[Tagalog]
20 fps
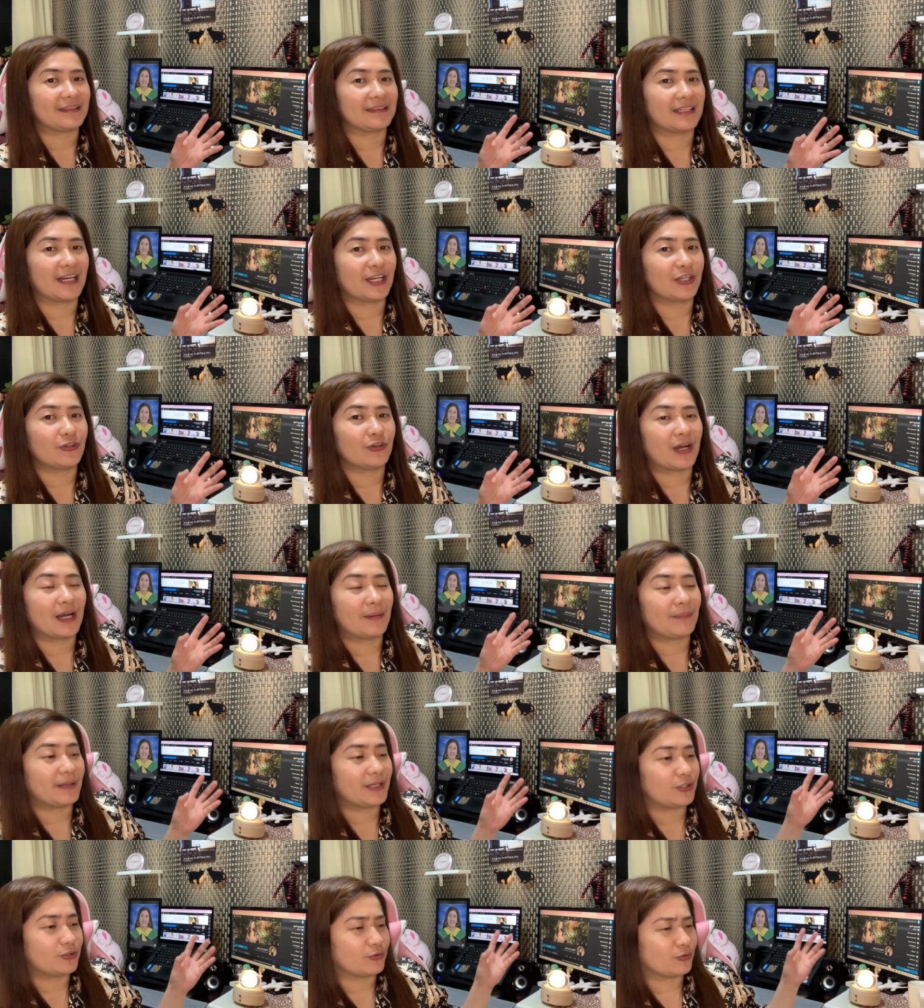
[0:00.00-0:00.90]
Ano nga
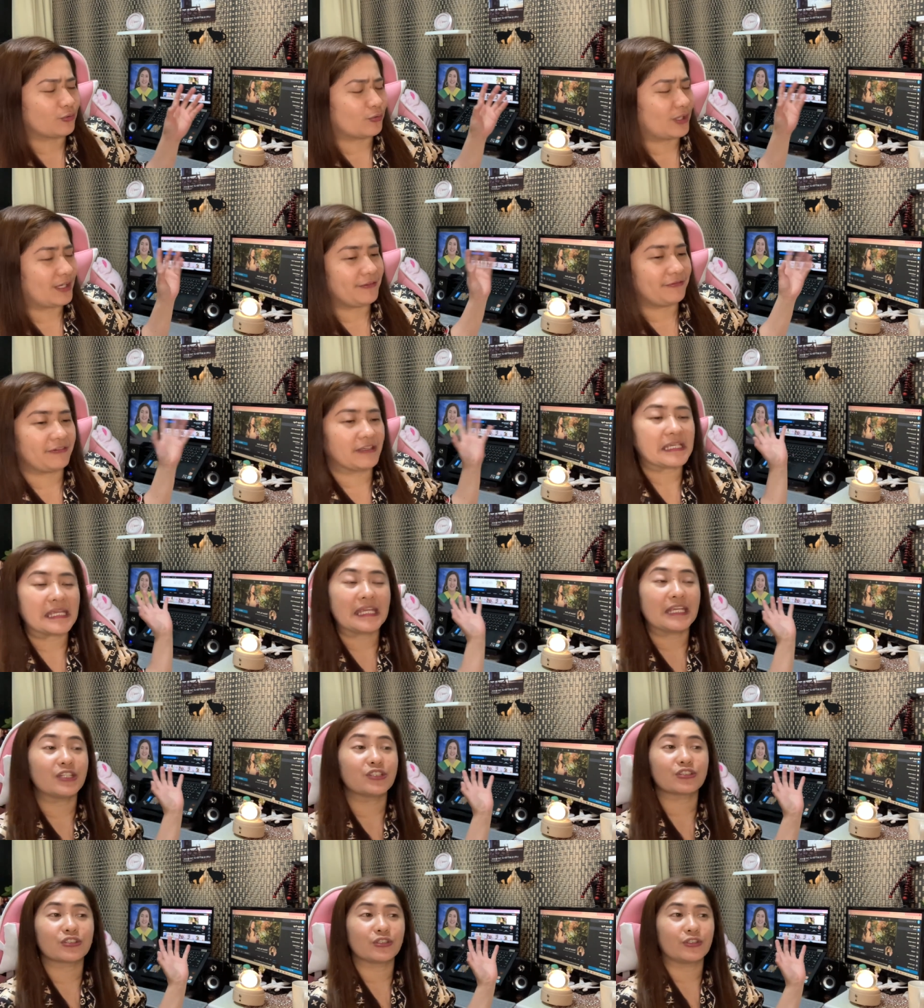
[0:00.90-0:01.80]
ba yung
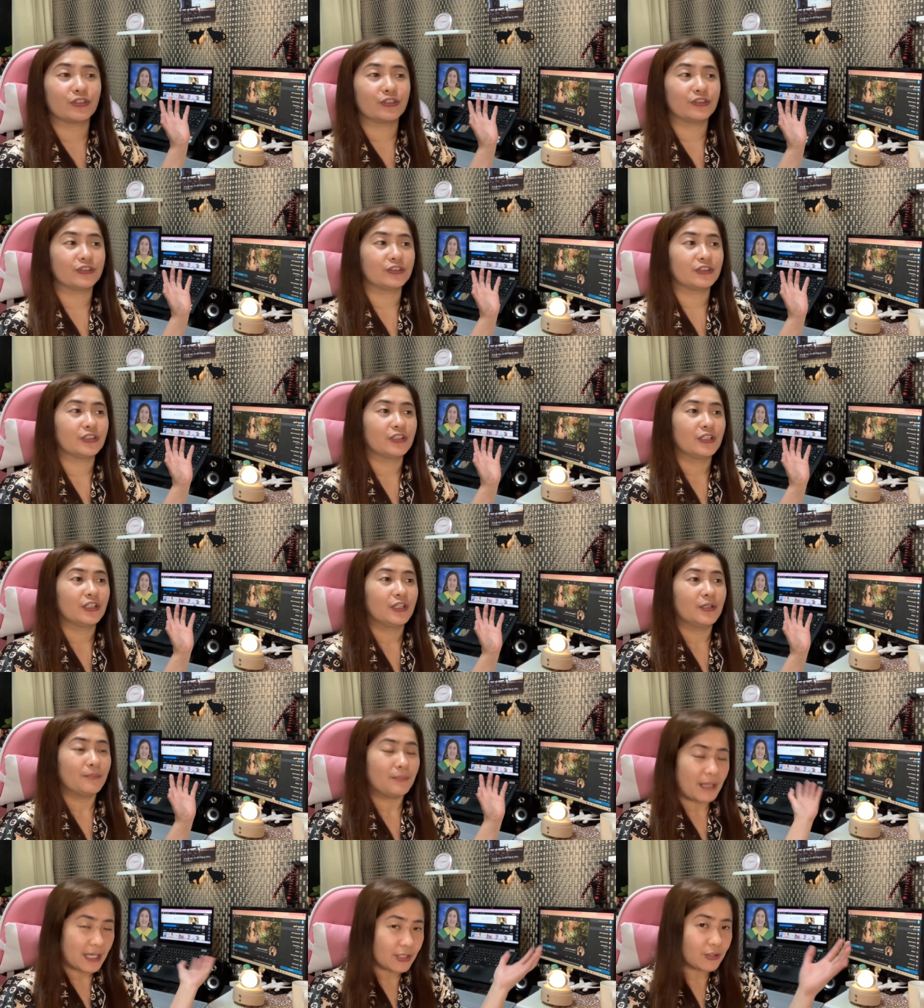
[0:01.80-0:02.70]
qualification
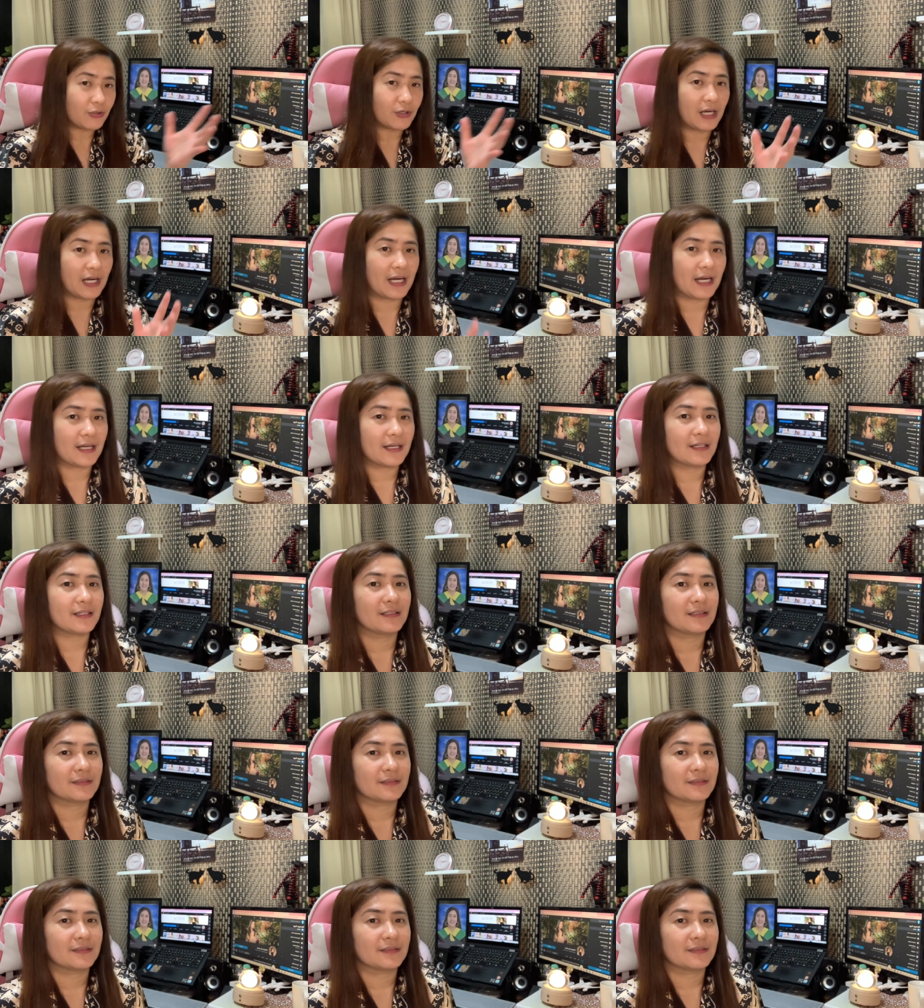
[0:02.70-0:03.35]
bago ka